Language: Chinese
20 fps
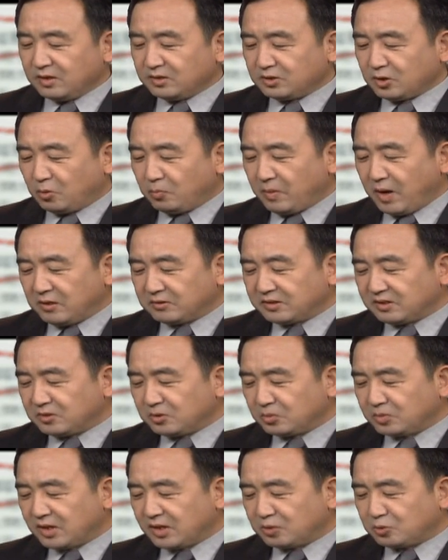走毛泽
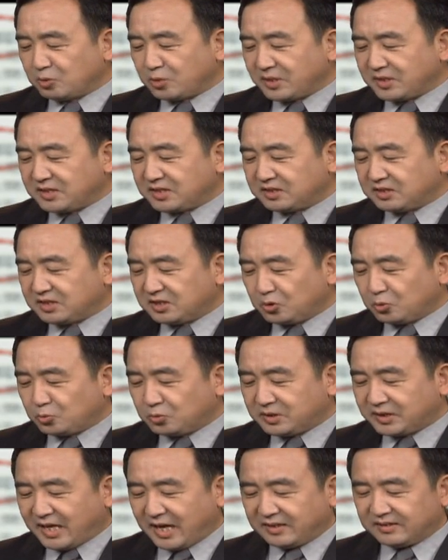东的专政制
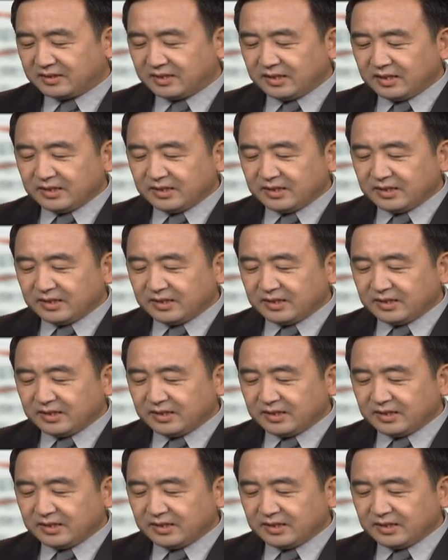路线，